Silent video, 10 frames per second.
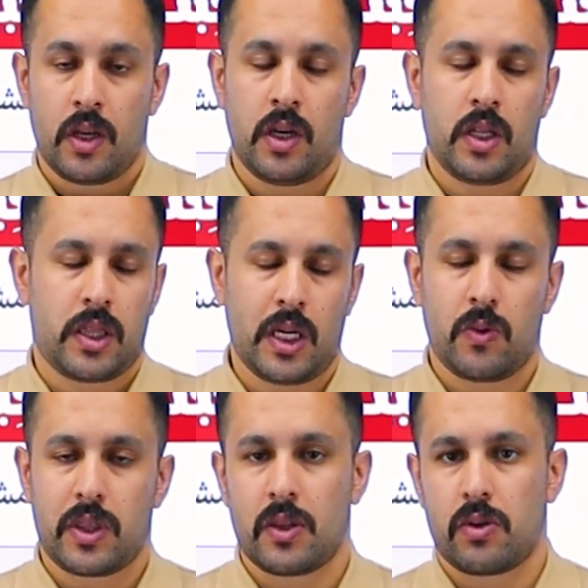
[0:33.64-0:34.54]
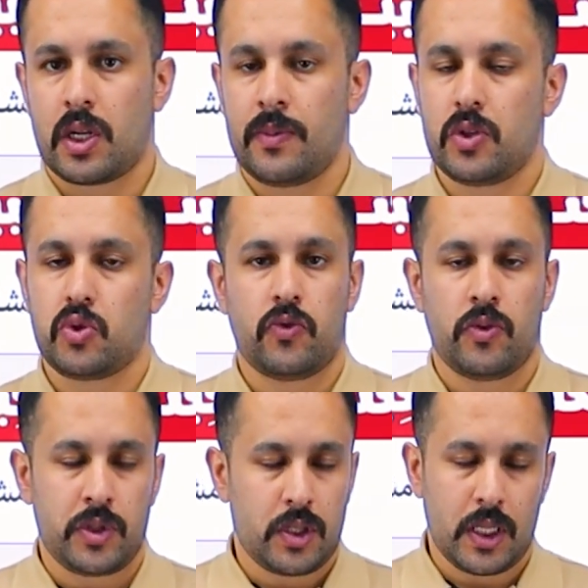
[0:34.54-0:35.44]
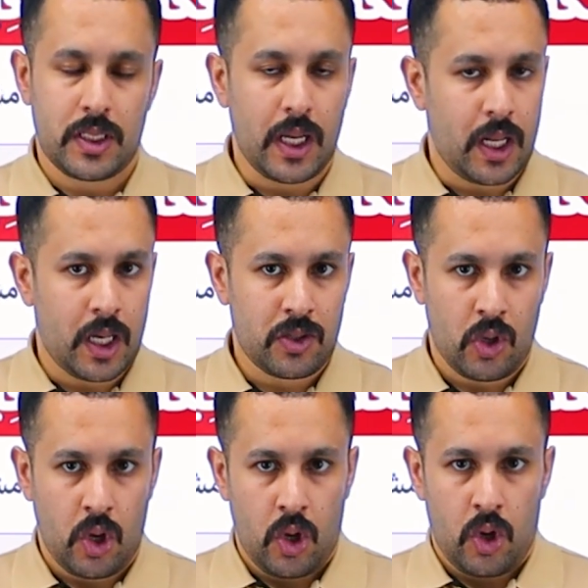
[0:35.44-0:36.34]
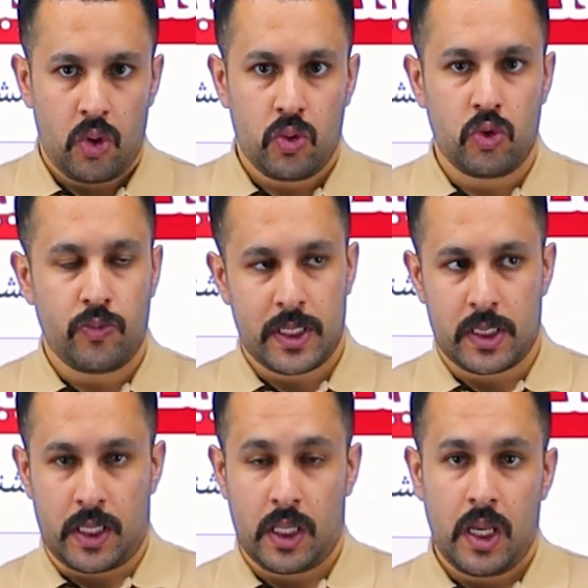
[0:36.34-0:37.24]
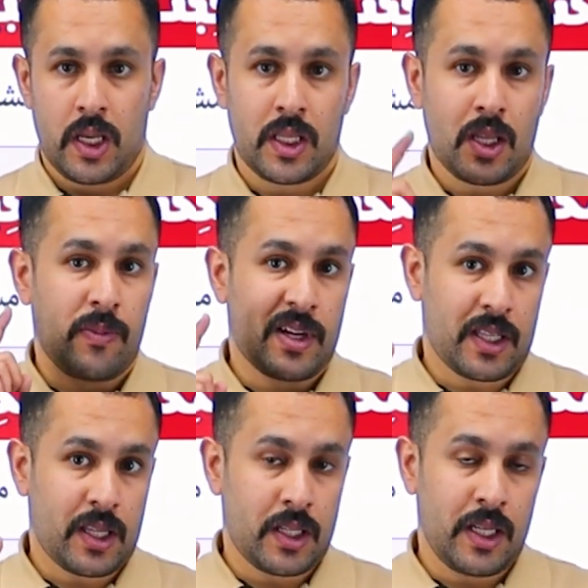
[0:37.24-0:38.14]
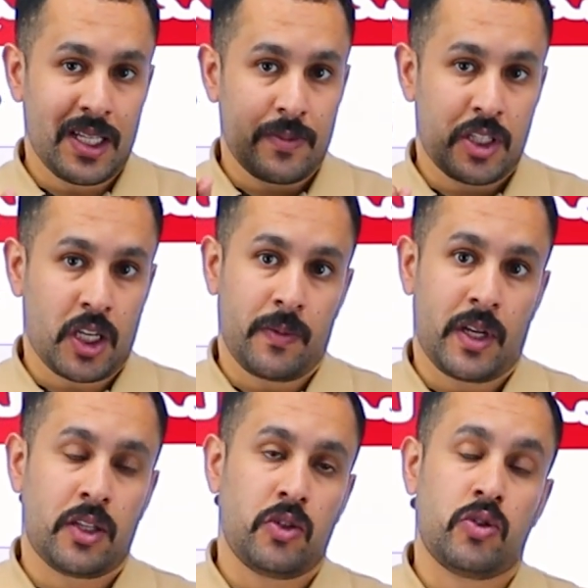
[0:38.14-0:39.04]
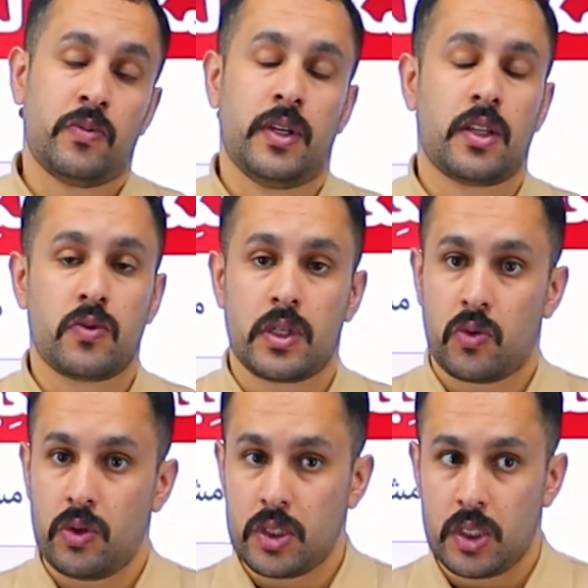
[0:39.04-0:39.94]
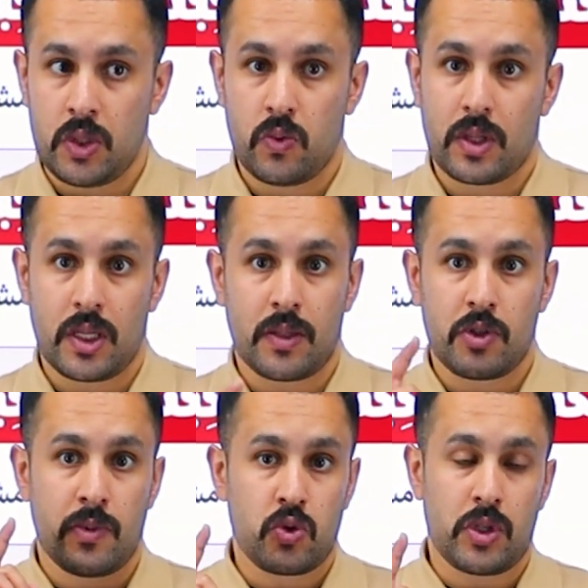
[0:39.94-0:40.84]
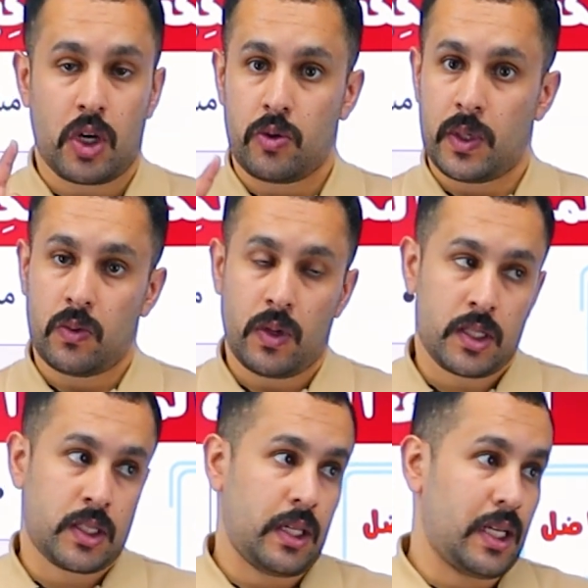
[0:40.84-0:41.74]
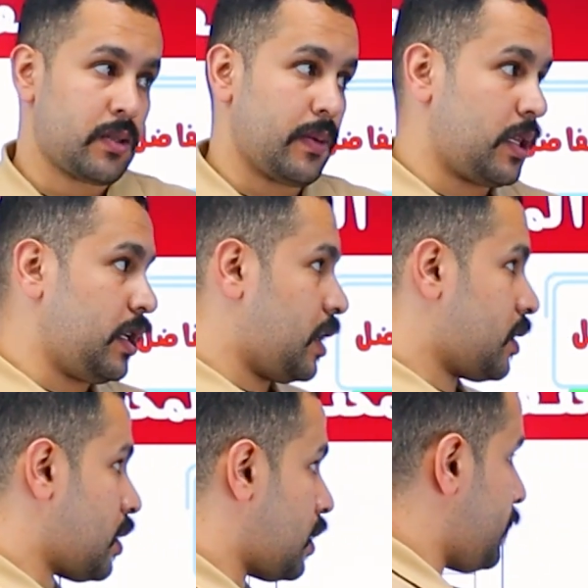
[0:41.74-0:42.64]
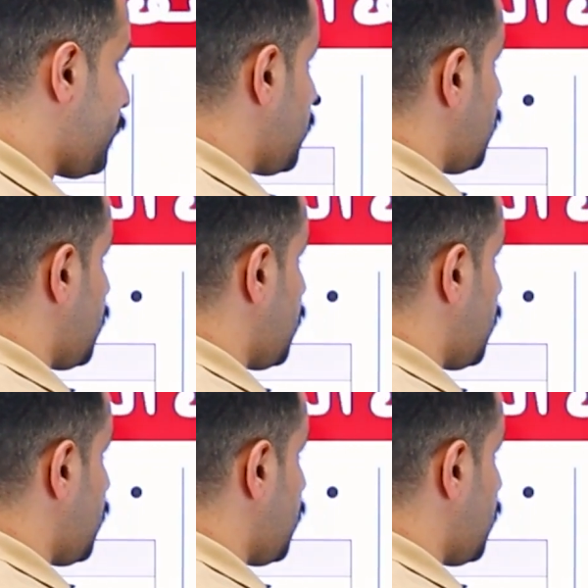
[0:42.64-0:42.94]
آه الثاني والثالث والرابع تشوفهم جدا سهلات وبسطت اذا انت اول مره تحضرني لازم تشترك بقناه اليوتيوب بحيث يوصلك كل جديد واذا انت مش موجود على جروبات الواتس لازم تبعث لي هذا الرقم